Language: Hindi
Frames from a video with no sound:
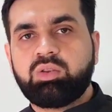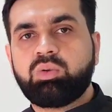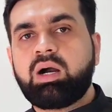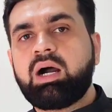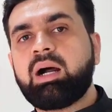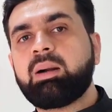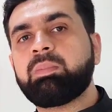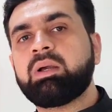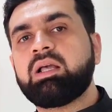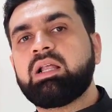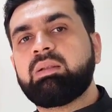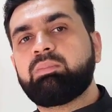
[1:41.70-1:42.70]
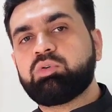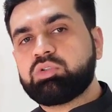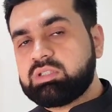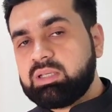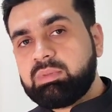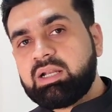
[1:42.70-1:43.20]
तो आप
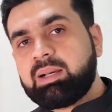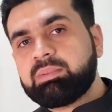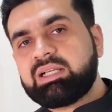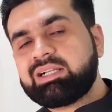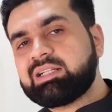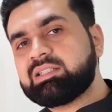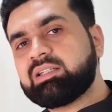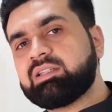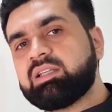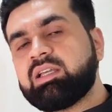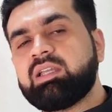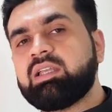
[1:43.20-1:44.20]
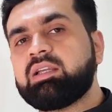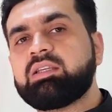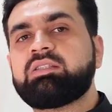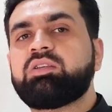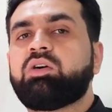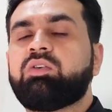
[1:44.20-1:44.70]
मुझसे भी रबता कर सकते हैं या
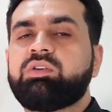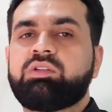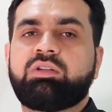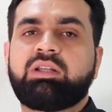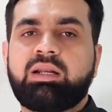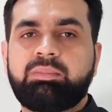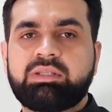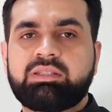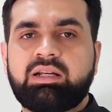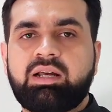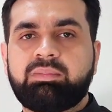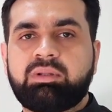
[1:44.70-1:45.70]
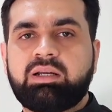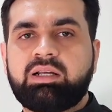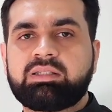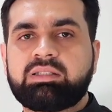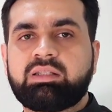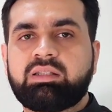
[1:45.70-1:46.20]
किसी और फिज़ियोथेरेपी से रबता कर
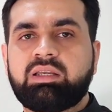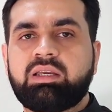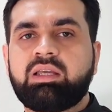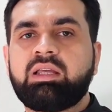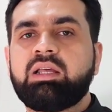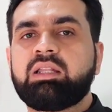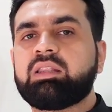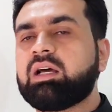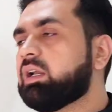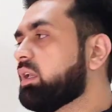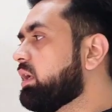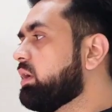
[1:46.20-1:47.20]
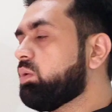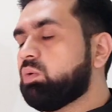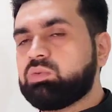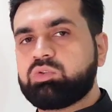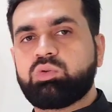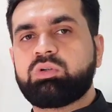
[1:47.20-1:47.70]
सकते हैं ताकि
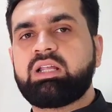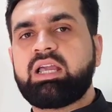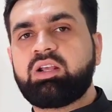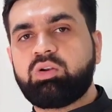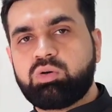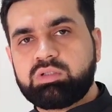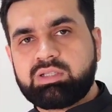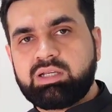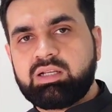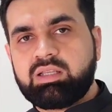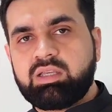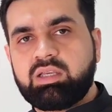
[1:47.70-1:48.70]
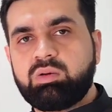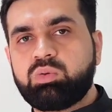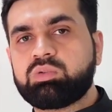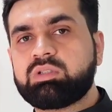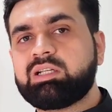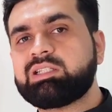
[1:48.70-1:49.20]
उसको डायग्नोस करके
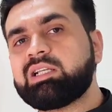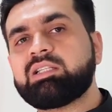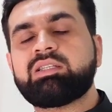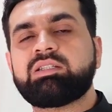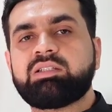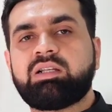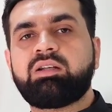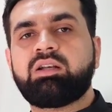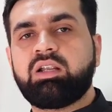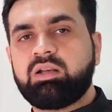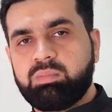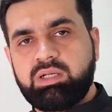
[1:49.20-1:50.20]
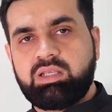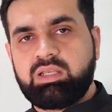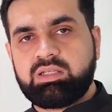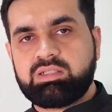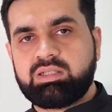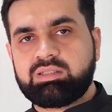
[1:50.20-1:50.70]
उसका जल्द से जल्द ट्रीटमेंट
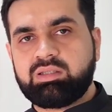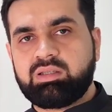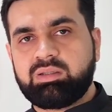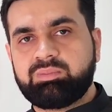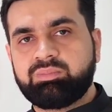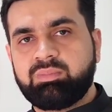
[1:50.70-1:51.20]
किया जा सके